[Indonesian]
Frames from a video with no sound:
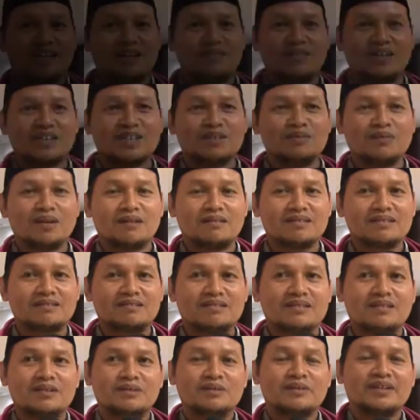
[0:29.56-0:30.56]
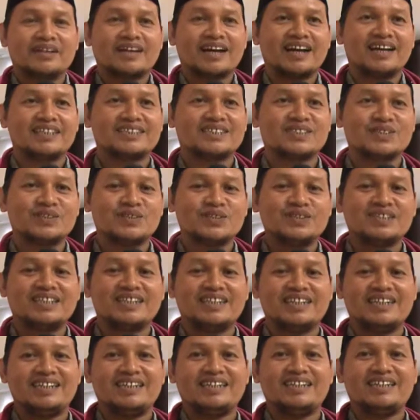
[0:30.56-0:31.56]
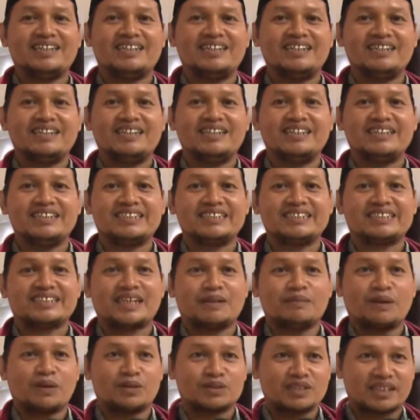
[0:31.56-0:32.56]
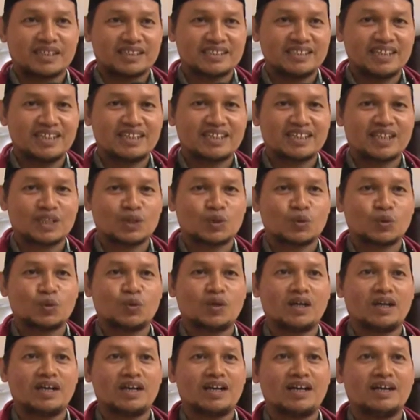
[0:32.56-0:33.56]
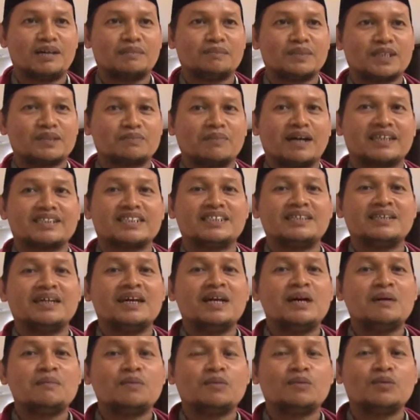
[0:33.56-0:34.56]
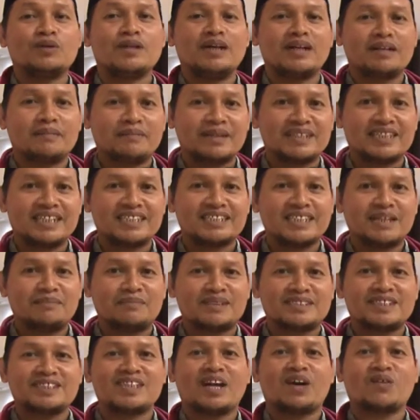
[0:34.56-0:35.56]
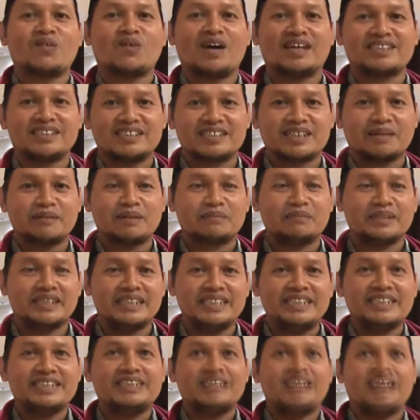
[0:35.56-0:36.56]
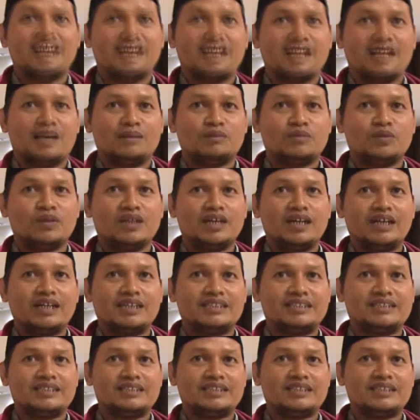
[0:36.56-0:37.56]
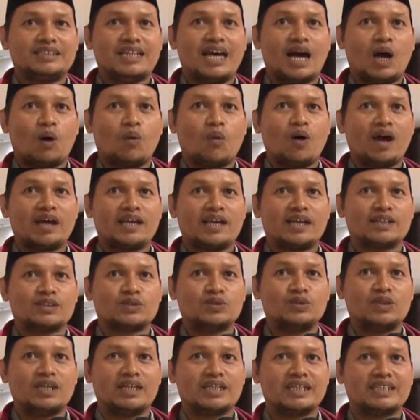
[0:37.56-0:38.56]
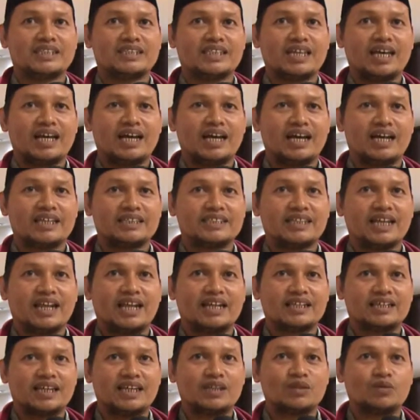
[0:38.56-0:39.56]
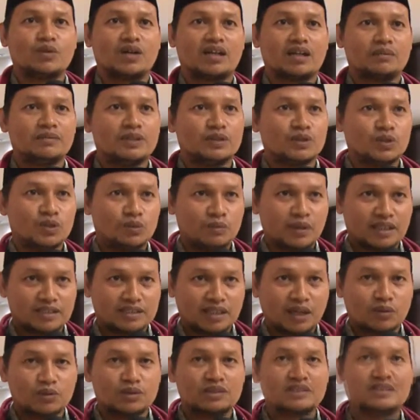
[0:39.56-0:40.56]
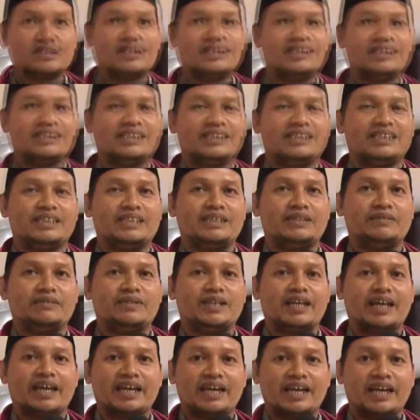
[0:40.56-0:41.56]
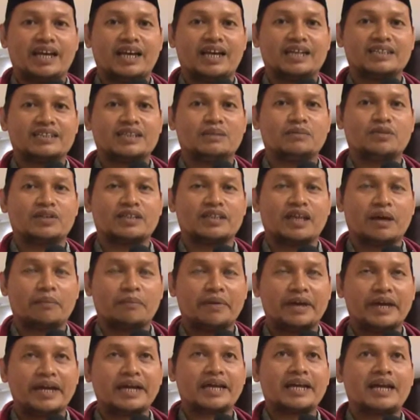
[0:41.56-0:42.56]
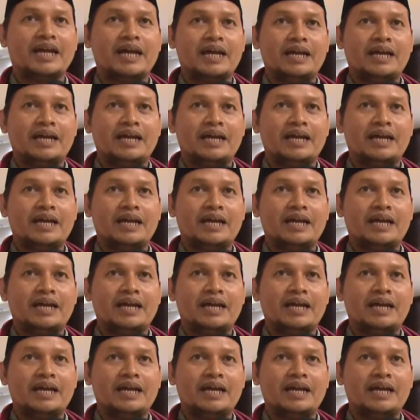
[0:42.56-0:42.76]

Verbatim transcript: Assalamualaikum warahmatullahi wabarakatuh. Uh, saya Bagus Herdian, Ketua Prismatin, Muda Remaja Islam Masjid Agung Atin Taman Mini. Alhamdulillah dakwah yang sudah kita jalankan kurang lebih 17 tahun di wilayah Jabodetabek.